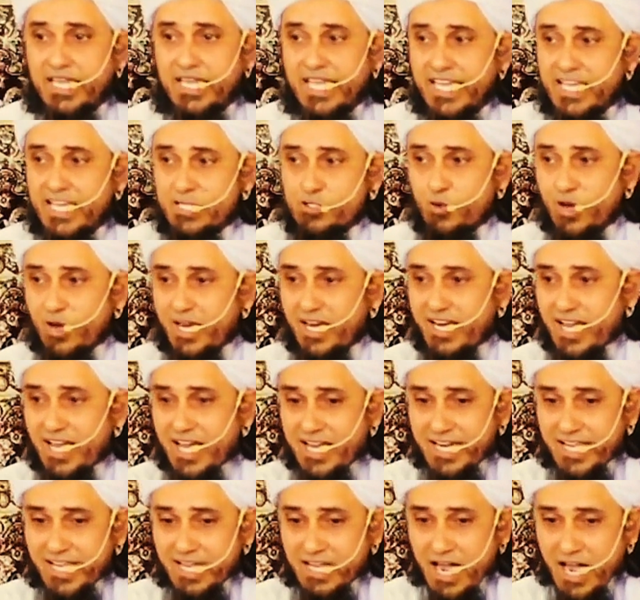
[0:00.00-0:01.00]
कि ये जो
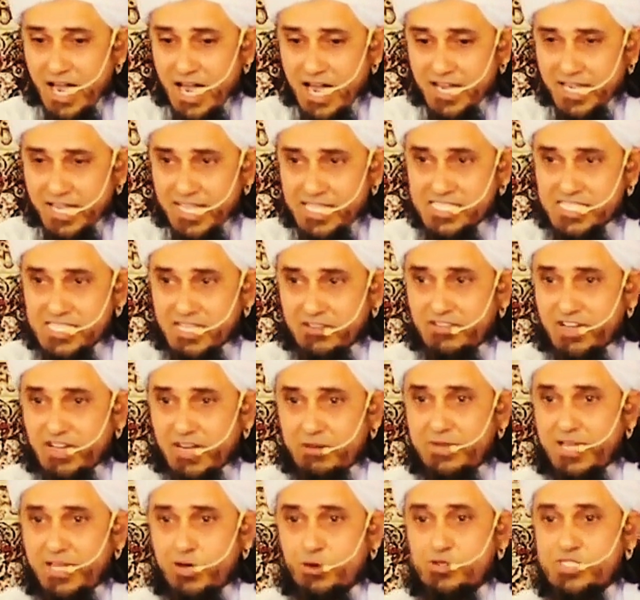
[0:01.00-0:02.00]
अल्लाह ने कहा कि
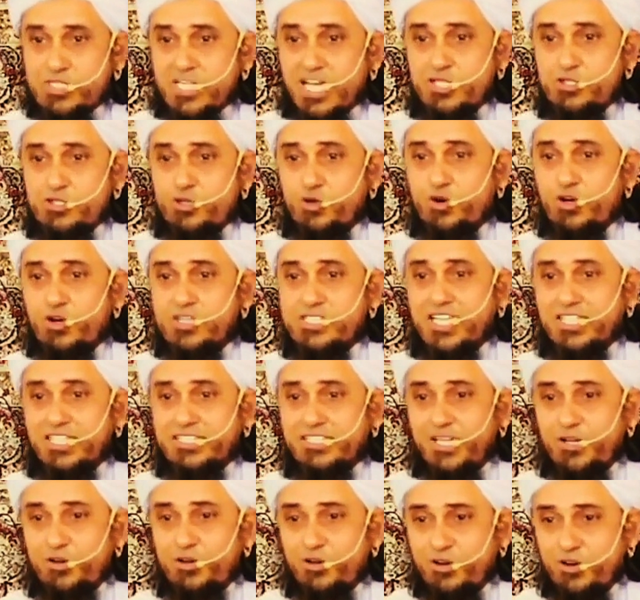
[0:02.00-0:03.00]
सफर में रोजा छोड़
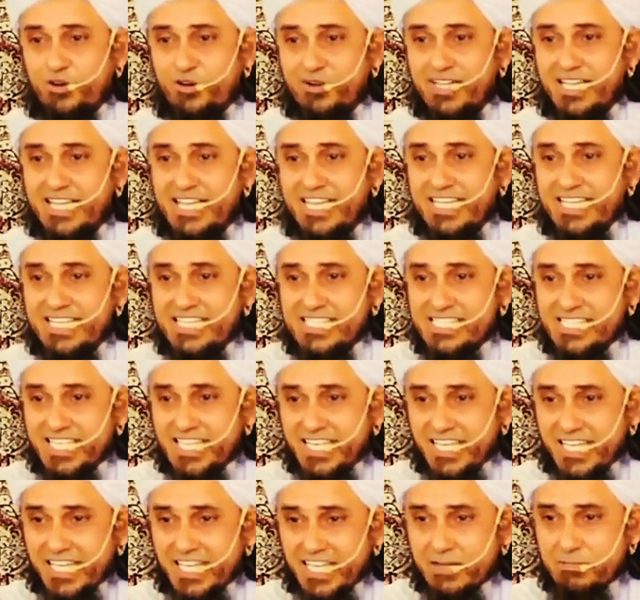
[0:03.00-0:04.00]
सकते हो
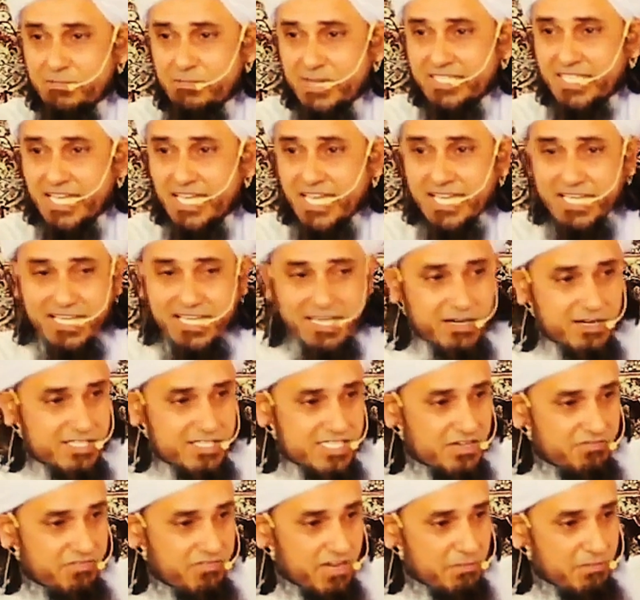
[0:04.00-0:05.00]
इसकी हिकमत है कि
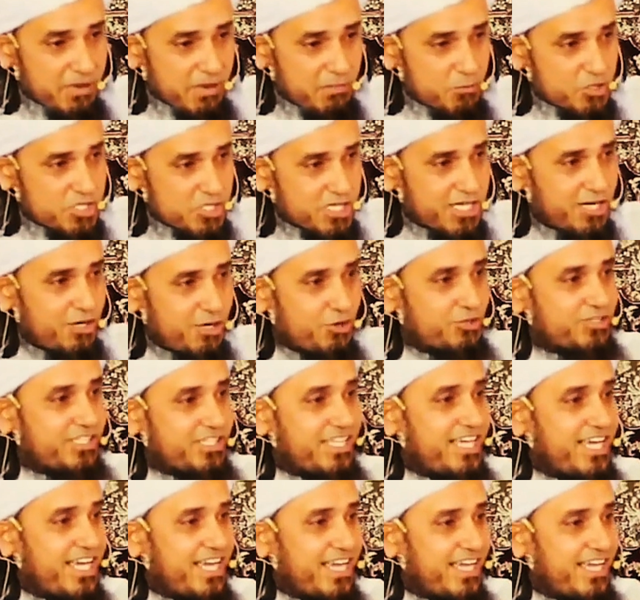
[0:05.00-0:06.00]
सफर में मुश्किल
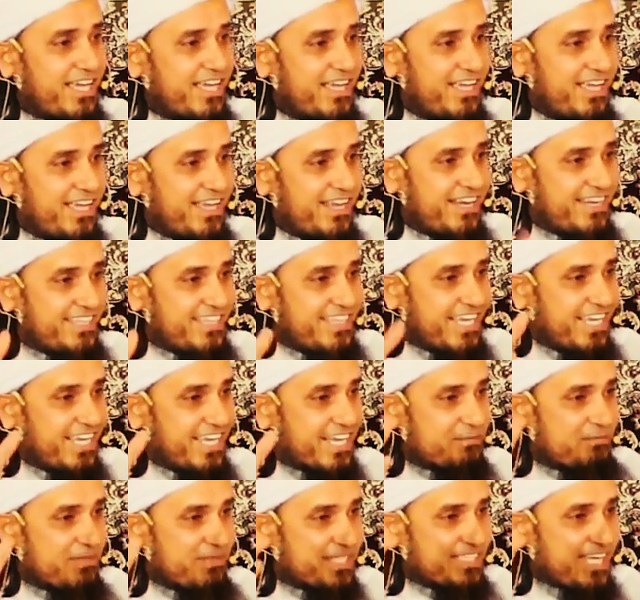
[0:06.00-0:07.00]
होती है ये
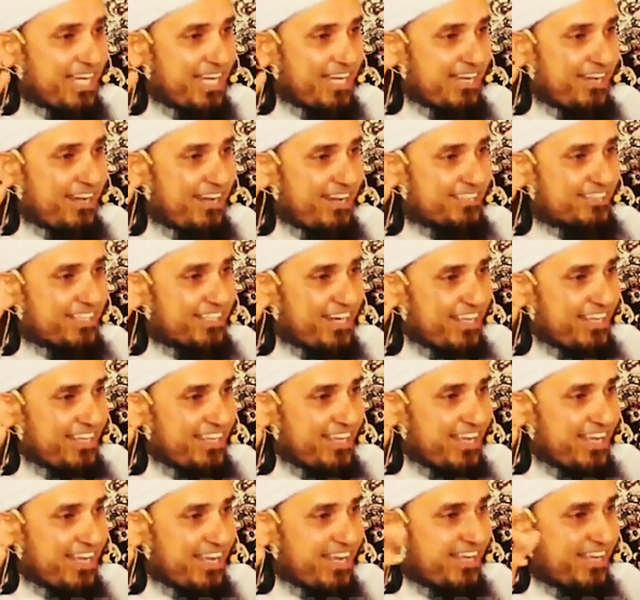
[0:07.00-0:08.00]
हिकमत है इल्लत
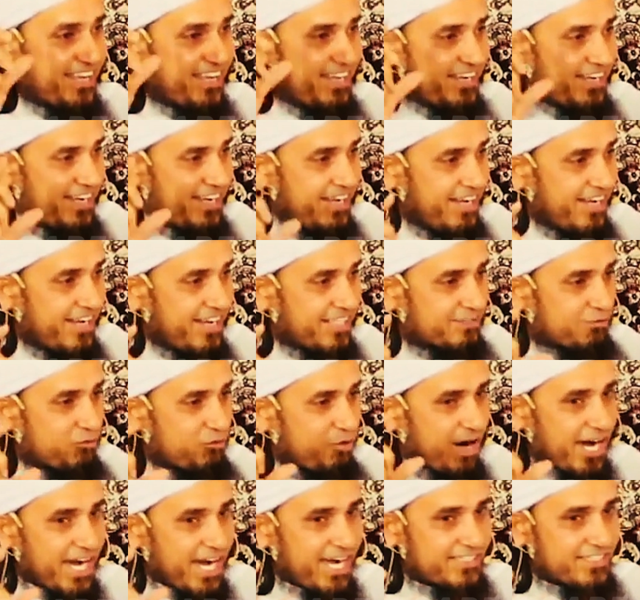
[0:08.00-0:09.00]
नहीं है इल्लत
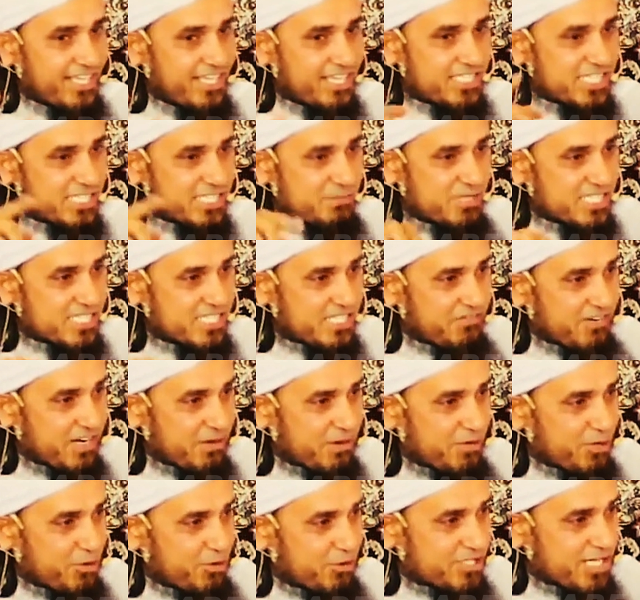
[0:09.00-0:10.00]
वो आयत है जिसमें
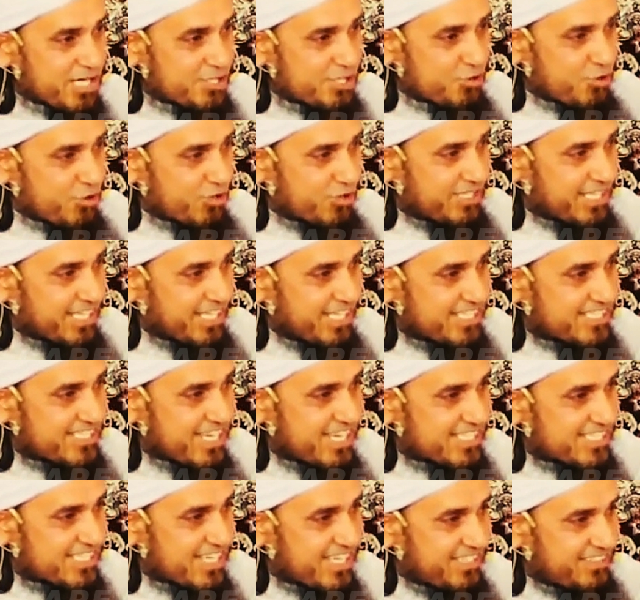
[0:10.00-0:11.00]
सफर में रोजा छोड़ने की
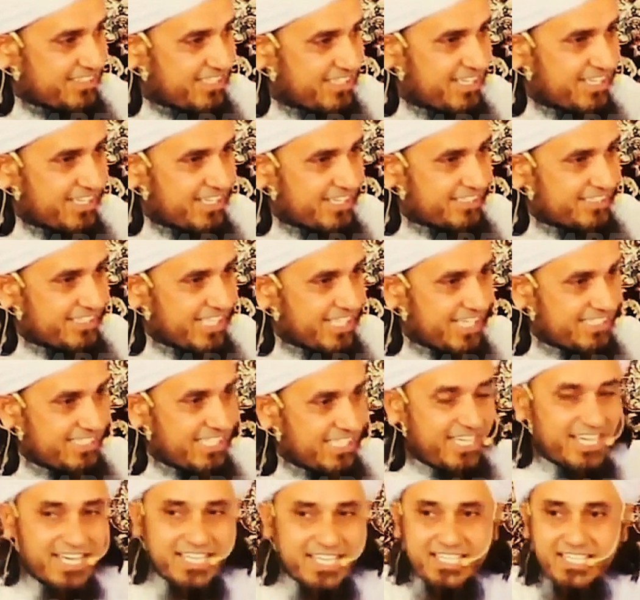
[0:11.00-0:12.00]
इजाजत दे
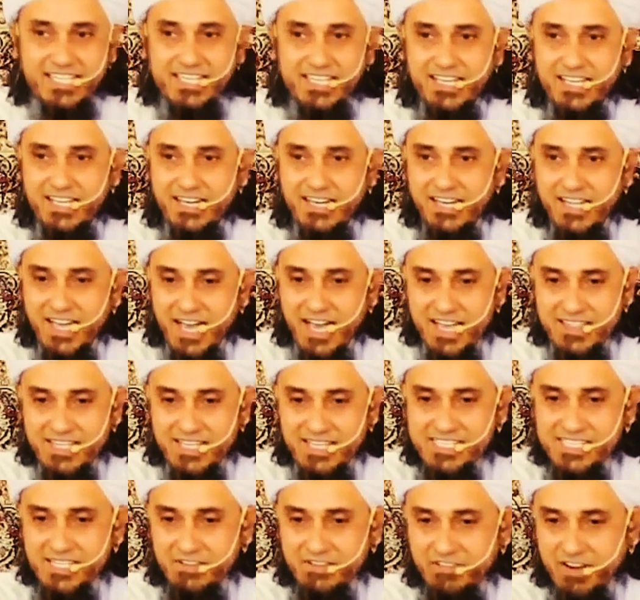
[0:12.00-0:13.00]
दी गई
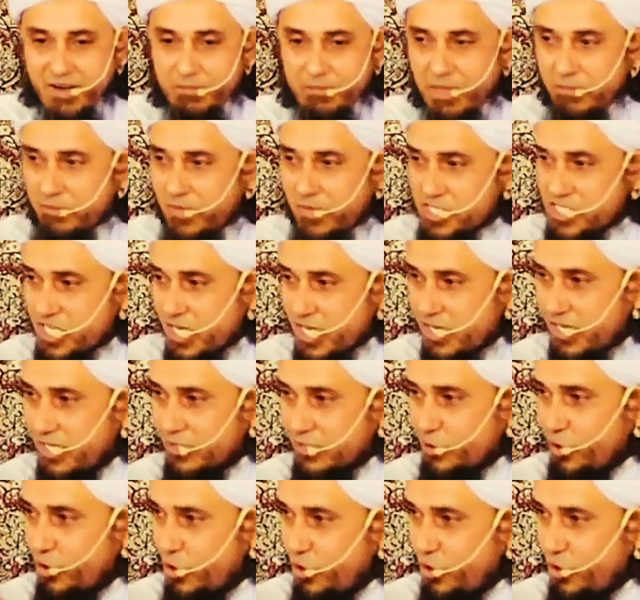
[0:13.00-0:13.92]
लिहाजा सफर में मशक्कत